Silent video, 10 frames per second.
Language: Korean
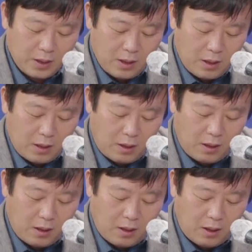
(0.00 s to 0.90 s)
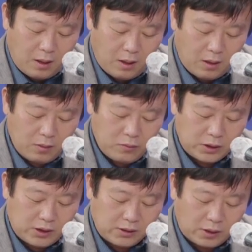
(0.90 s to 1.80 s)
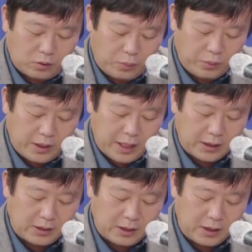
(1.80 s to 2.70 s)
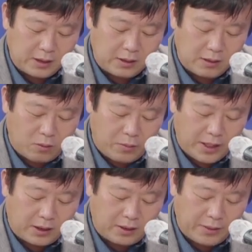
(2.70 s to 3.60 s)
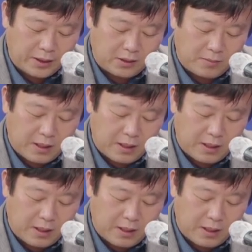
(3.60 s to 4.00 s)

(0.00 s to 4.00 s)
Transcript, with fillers: 어 우리 칠자 촛불 대행진 오마이TV에서만